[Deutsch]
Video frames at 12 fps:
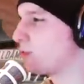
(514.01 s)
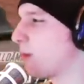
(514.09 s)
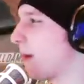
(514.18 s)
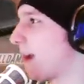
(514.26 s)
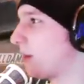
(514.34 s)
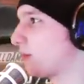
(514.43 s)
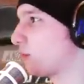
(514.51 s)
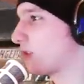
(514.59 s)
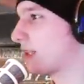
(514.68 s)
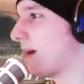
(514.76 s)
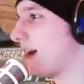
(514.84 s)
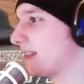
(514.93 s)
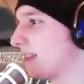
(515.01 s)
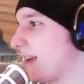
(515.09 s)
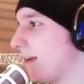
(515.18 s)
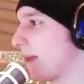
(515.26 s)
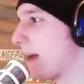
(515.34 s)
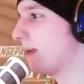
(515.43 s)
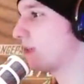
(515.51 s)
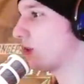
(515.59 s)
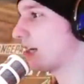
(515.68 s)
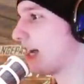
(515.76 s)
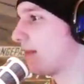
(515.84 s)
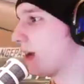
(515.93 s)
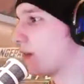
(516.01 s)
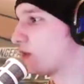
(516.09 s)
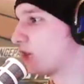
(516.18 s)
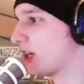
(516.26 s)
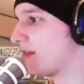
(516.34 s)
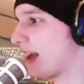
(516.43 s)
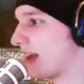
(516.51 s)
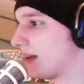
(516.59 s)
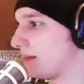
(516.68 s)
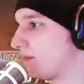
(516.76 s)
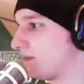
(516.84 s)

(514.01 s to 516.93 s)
schon mal Minecraft dort gemacht, aber es soll kein Minecraft-Channel werden.